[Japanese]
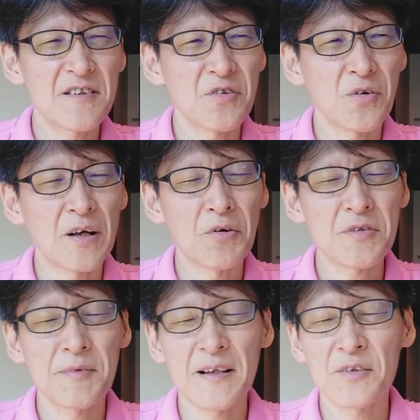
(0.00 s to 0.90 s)
次女の佳子
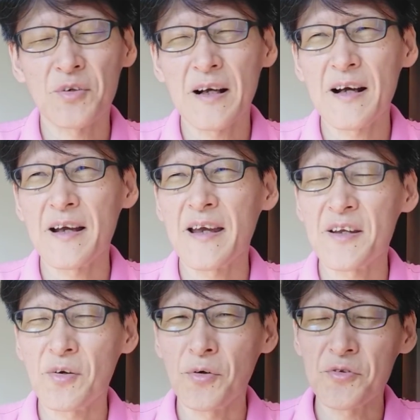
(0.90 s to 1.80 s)
様だとか、えー、